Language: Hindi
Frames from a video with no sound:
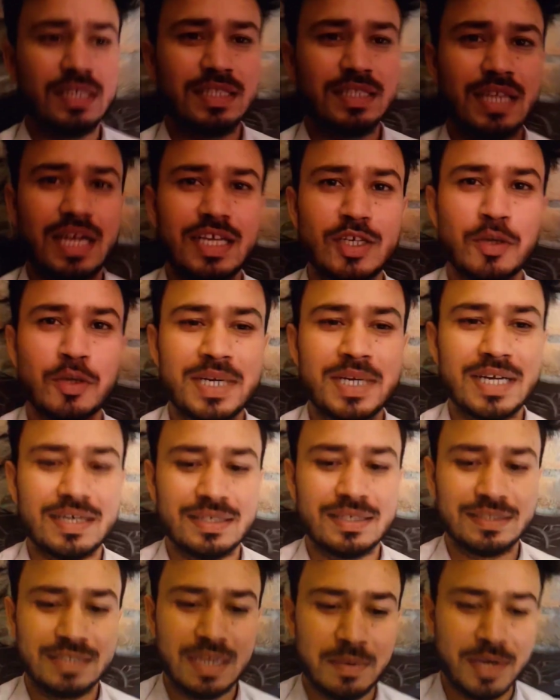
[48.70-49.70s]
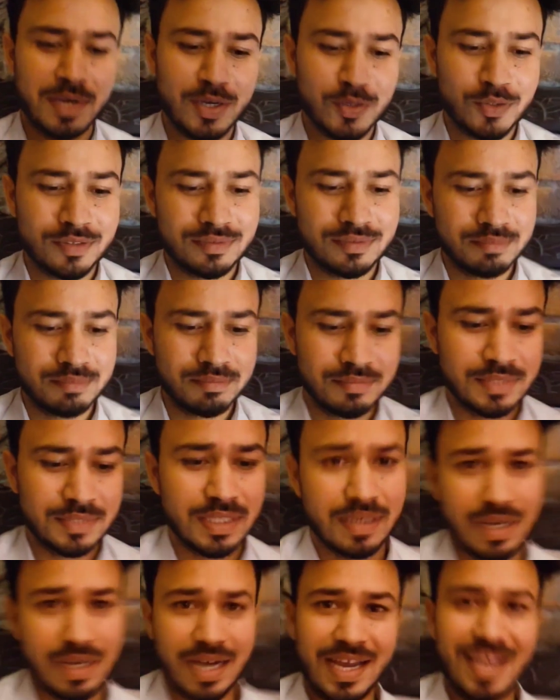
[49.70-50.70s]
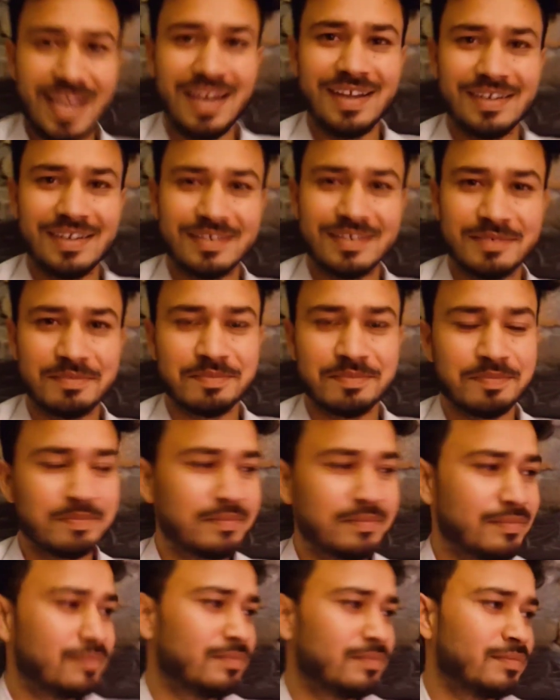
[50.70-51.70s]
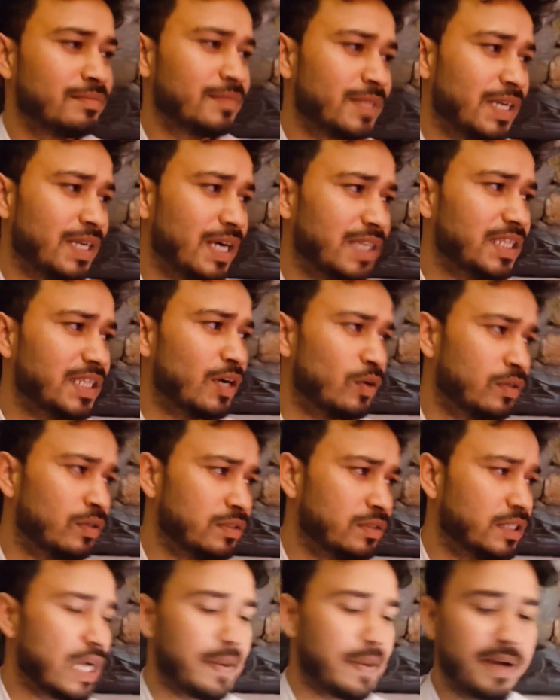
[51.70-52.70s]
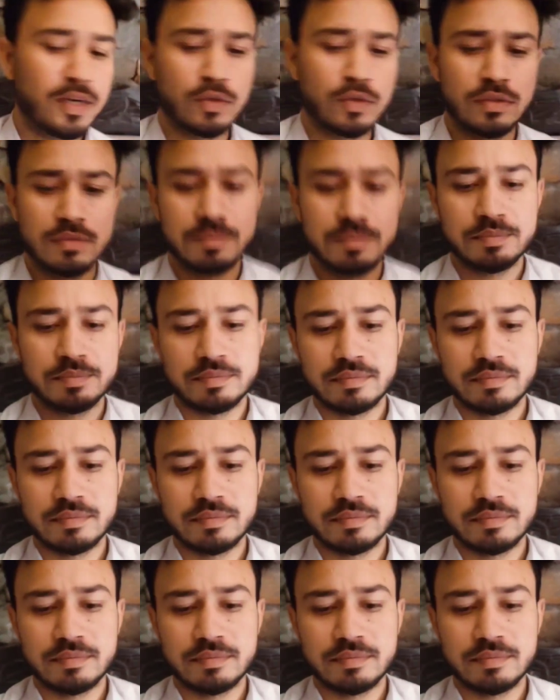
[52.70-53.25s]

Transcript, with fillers: इधर आ जाओ बेटा यहाँ बैठो आइल आ जाओ यहाँ बैठो